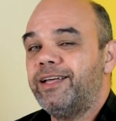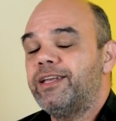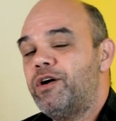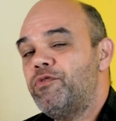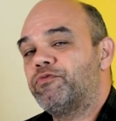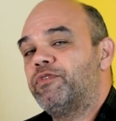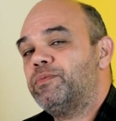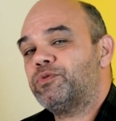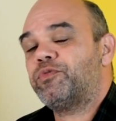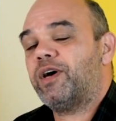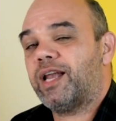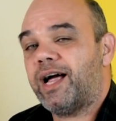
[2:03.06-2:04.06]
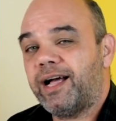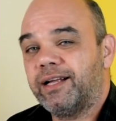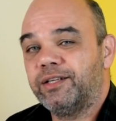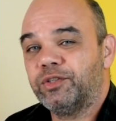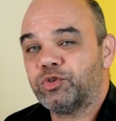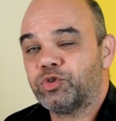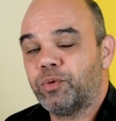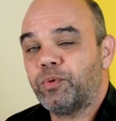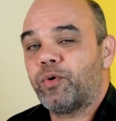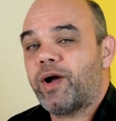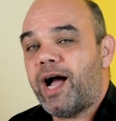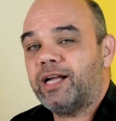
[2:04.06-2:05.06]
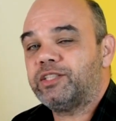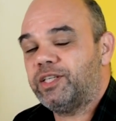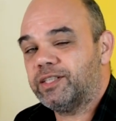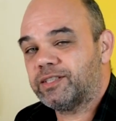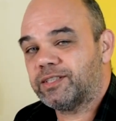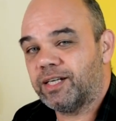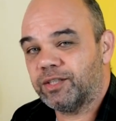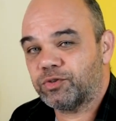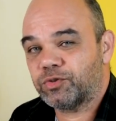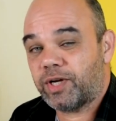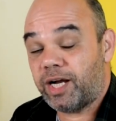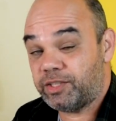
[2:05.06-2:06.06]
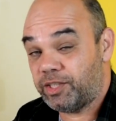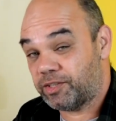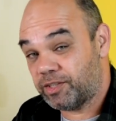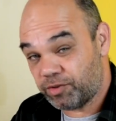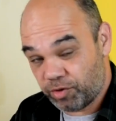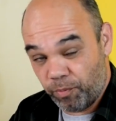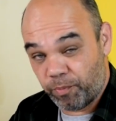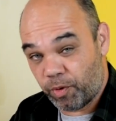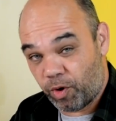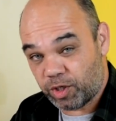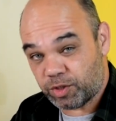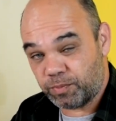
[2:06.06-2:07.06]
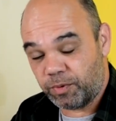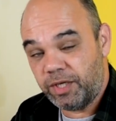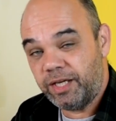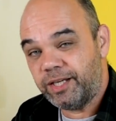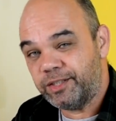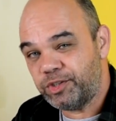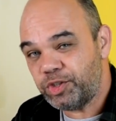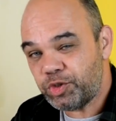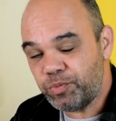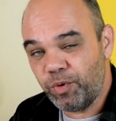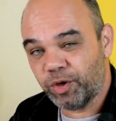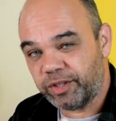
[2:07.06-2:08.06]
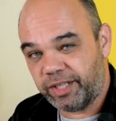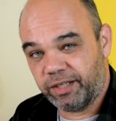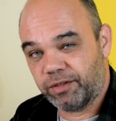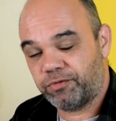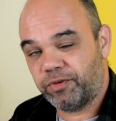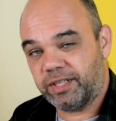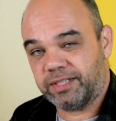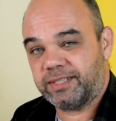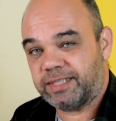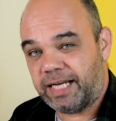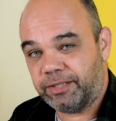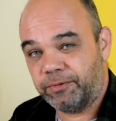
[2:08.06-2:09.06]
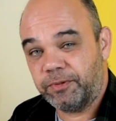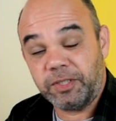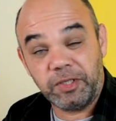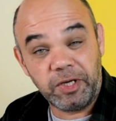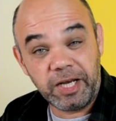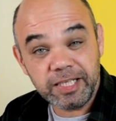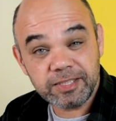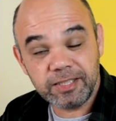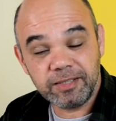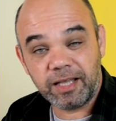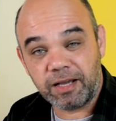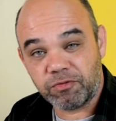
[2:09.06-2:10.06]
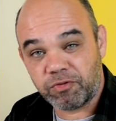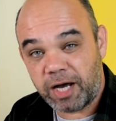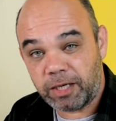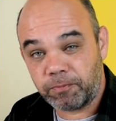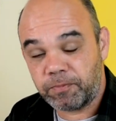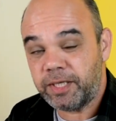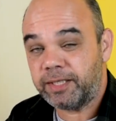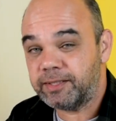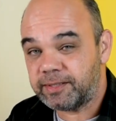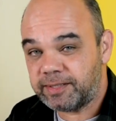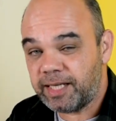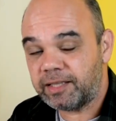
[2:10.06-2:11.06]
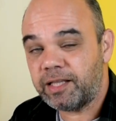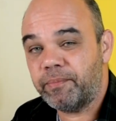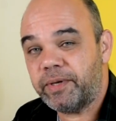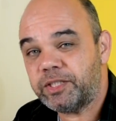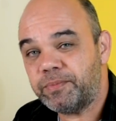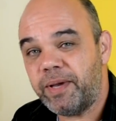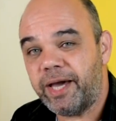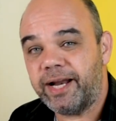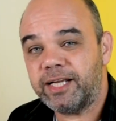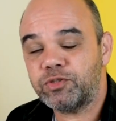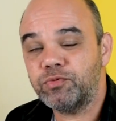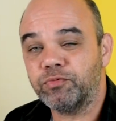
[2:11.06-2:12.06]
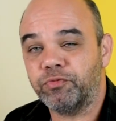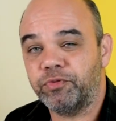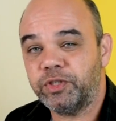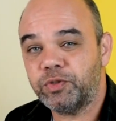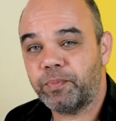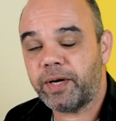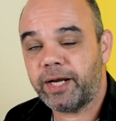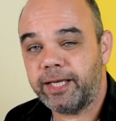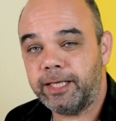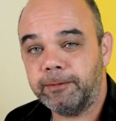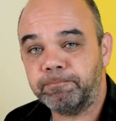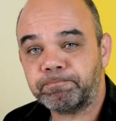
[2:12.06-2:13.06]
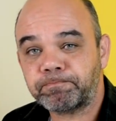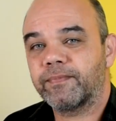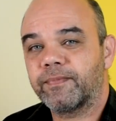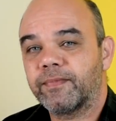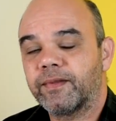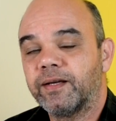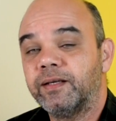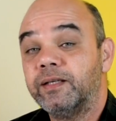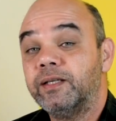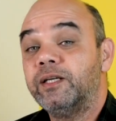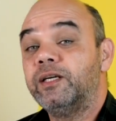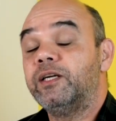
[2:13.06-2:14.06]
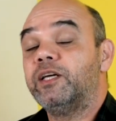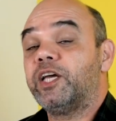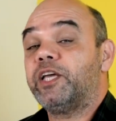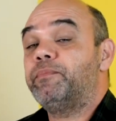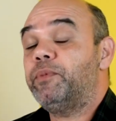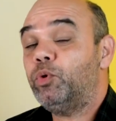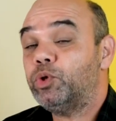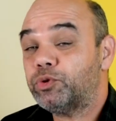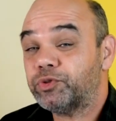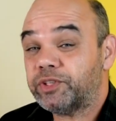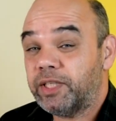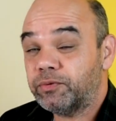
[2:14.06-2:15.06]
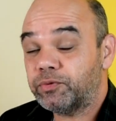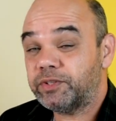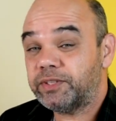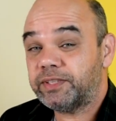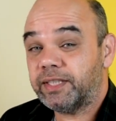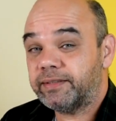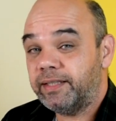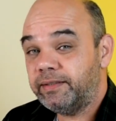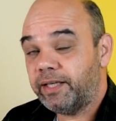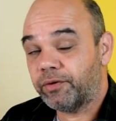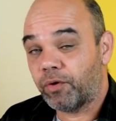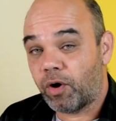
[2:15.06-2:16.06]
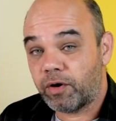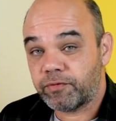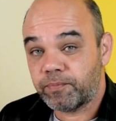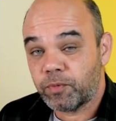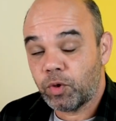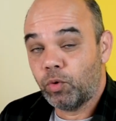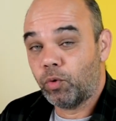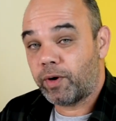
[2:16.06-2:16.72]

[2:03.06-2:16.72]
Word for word: não vamos falar sobre o Cartier Santos. O Cartier Santos é o próximo. Existe um modelo que foi lançado nesse intervalo que certamente merece um vídeo para ele. Em 1879, o